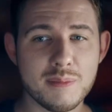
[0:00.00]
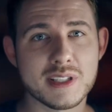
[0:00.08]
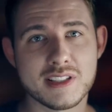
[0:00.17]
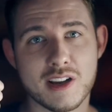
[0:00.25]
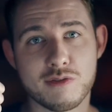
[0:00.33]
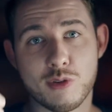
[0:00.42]
habe
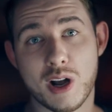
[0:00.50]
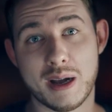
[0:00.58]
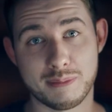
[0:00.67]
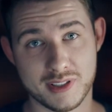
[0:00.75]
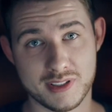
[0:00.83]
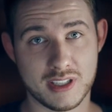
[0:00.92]
das ja
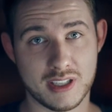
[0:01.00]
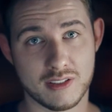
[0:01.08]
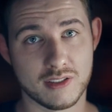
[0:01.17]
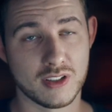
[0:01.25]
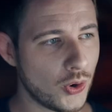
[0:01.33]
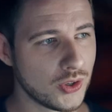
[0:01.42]
vorab gesehen.
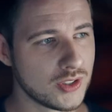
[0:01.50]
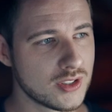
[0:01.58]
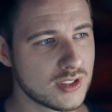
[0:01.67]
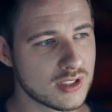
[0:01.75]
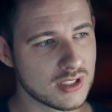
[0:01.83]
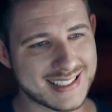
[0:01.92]

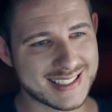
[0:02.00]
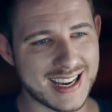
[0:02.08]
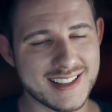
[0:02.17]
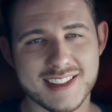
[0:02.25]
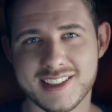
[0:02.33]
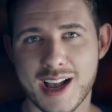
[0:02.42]
Und es
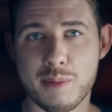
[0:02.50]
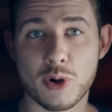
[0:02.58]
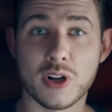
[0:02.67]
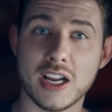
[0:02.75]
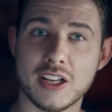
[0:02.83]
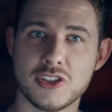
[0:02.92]
heißt, es gab
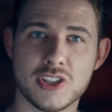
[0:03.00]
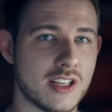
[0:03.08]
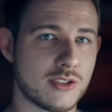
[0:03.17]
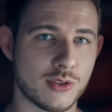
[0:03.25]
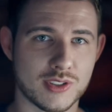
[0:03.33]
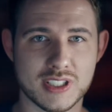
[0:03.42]
auch keinen
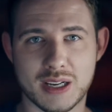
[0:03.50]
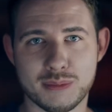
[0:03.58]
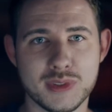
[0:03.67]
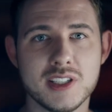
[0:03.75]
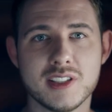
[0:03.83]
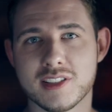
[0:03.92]
Chat. So, es gab
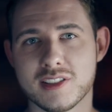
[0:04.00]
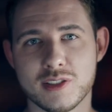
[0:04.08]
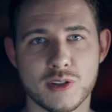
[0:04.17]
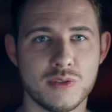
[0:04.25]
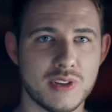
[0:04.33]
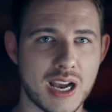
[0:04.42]
nicht, dass
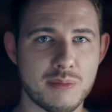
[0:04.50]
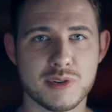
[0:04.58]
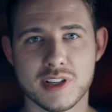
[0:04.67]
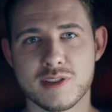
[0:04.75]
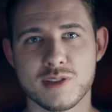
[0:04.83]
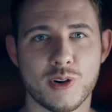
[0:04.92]
ich irgendwie
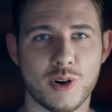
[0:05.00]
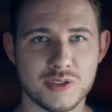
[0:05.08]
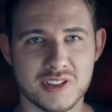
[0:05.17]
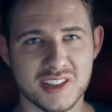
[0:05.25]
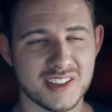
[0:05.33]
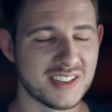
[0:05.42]
abschätzen
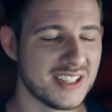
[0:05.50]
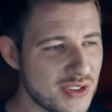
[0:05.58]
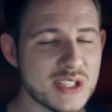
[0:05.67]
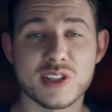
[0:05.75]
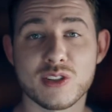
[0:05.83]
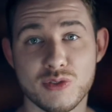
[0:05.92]
konnte,
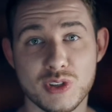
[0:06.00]
wie ist das